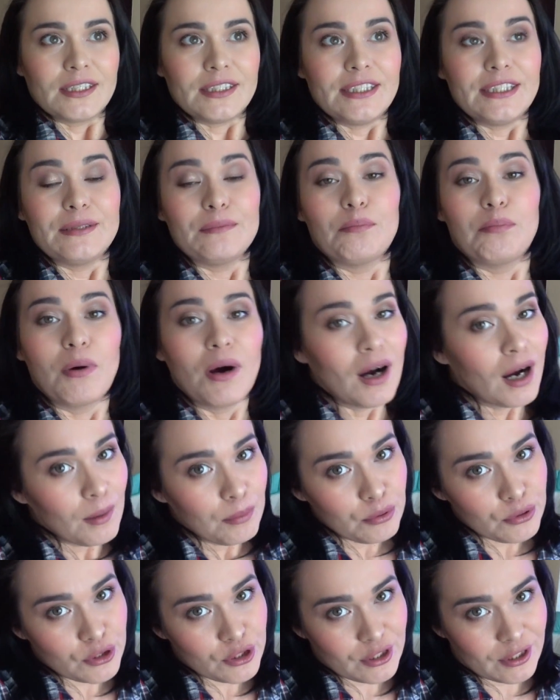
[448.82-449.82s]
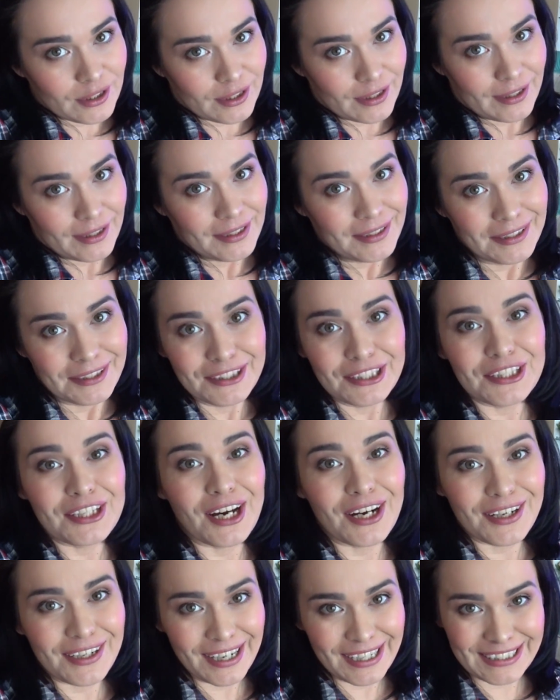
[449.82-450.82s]
И бабушка на
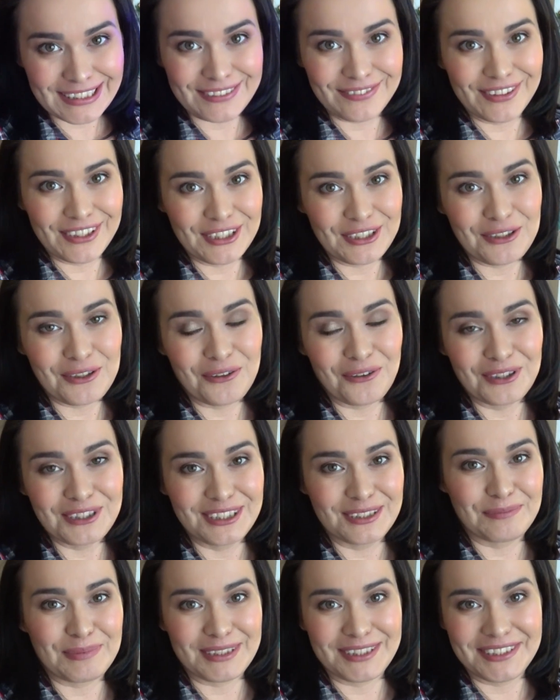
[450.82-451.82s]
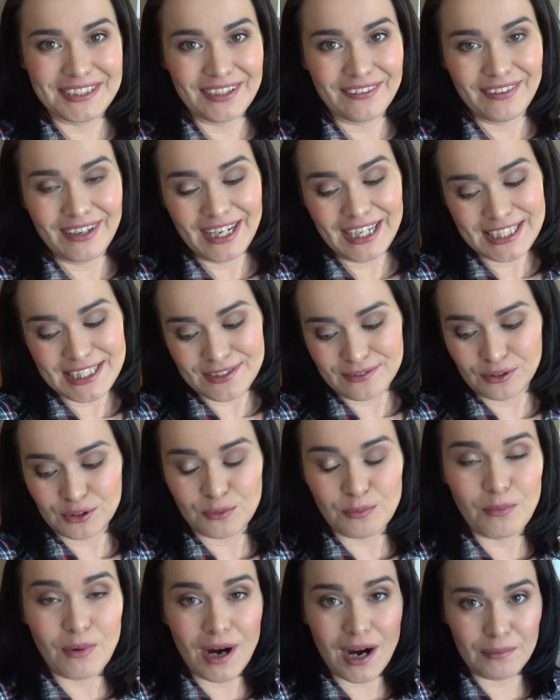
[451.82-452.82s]
ногах своих ходит, представляете?
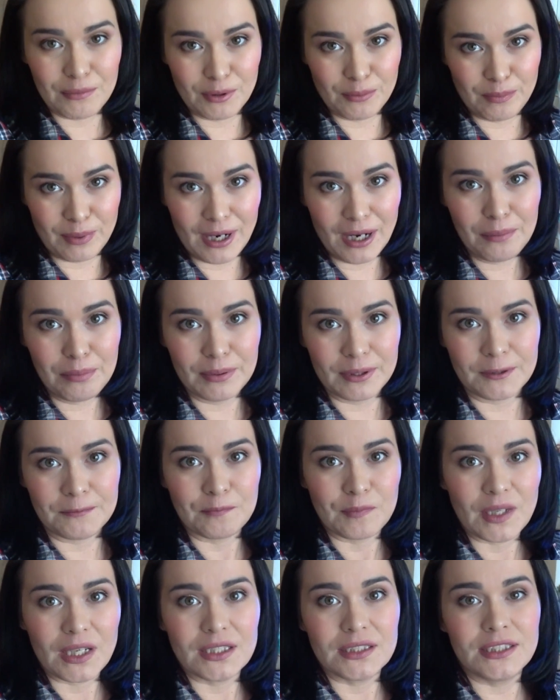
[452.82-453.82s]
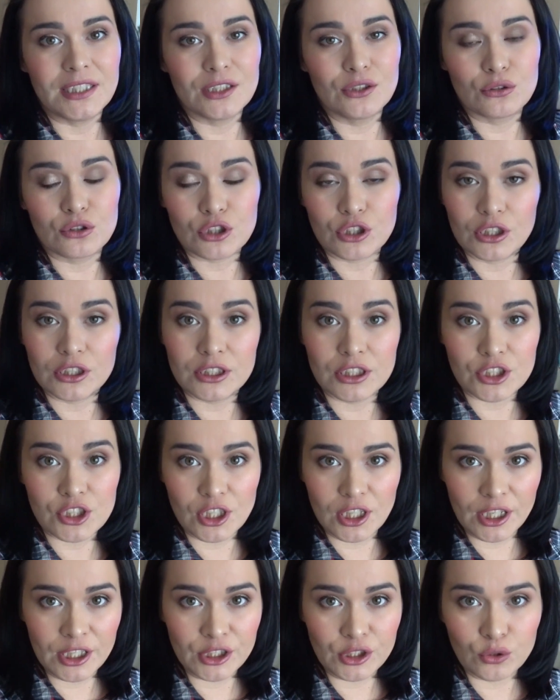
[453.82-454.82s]
Вот мама папы, дедушка, к
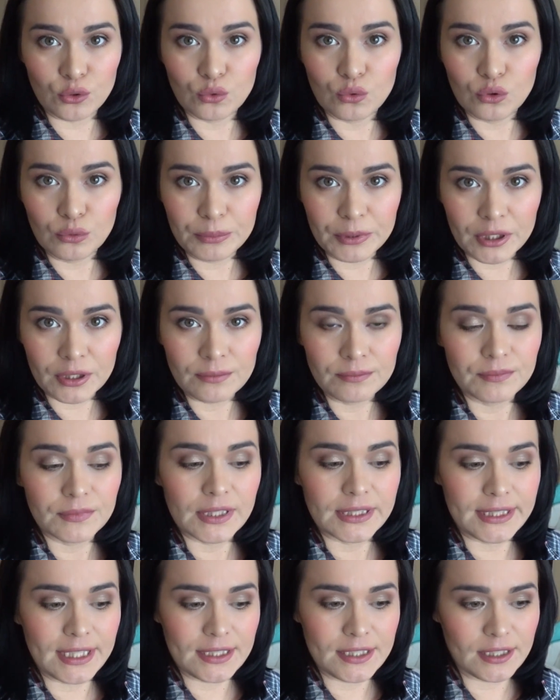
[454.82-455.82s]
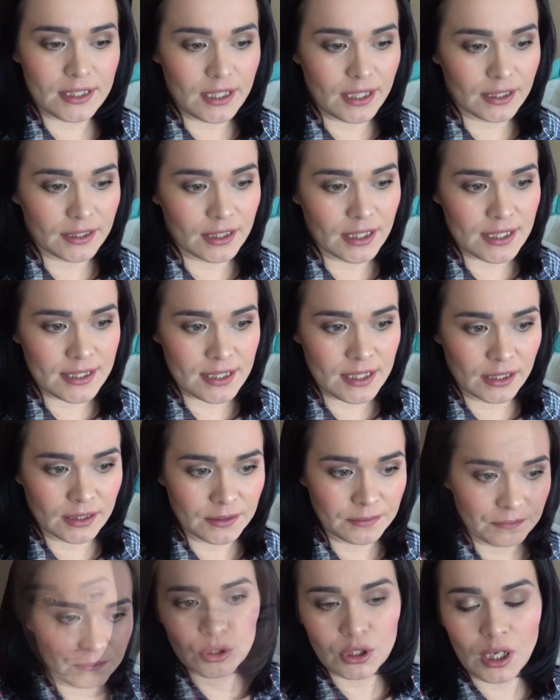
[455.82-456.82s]
сожалению, умер 10 лет
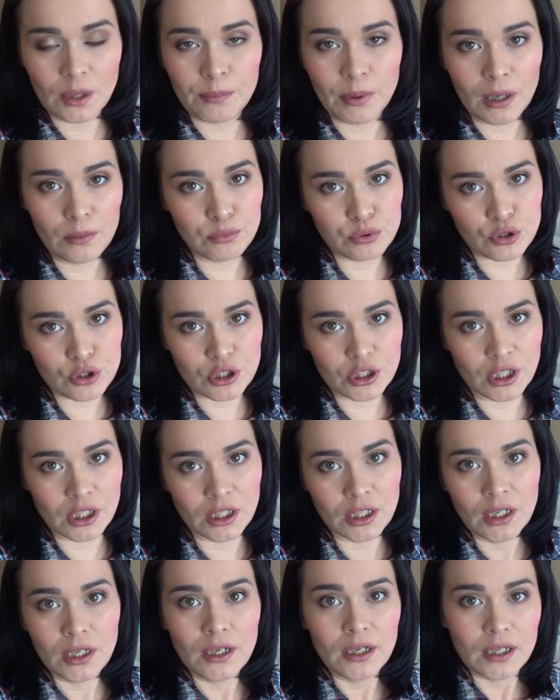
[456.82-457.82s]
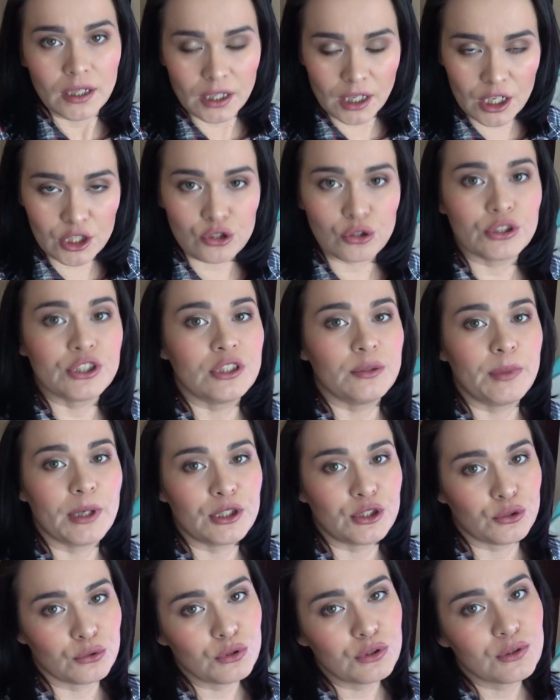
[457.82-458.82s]
назад. Вот, а бабушка хорошо
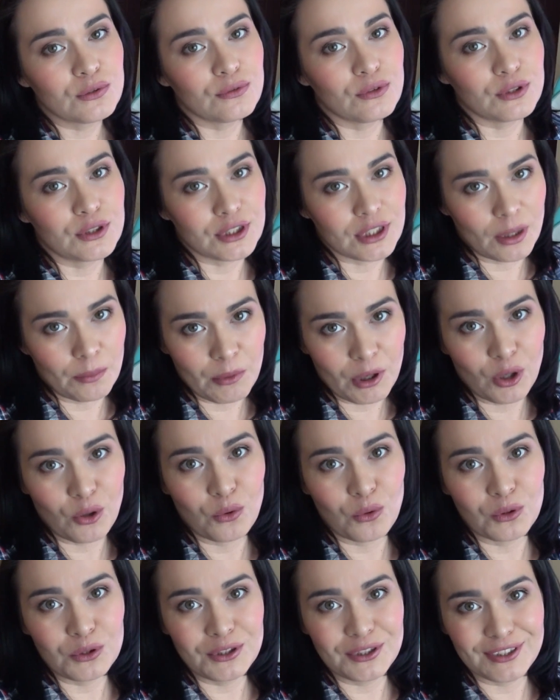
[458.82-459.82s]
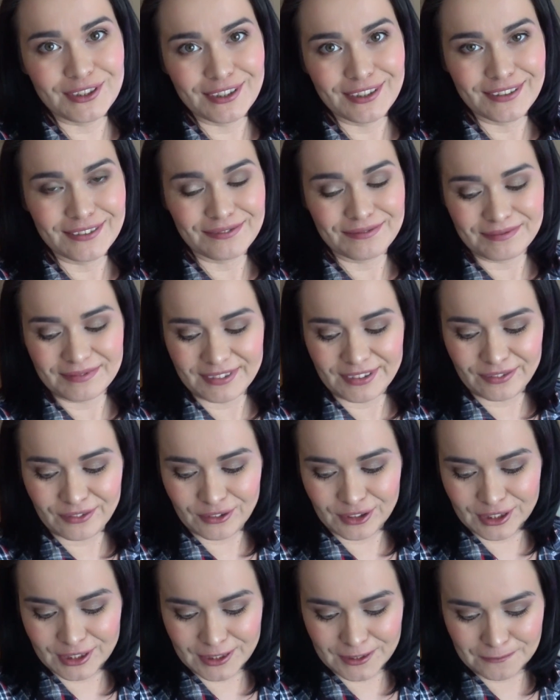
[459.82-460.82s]
себя чувствует, сама ходит.
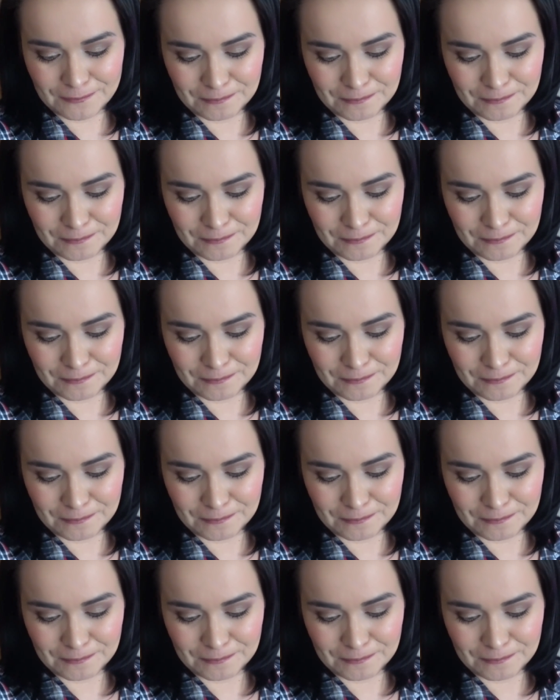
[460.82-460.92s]
Вот.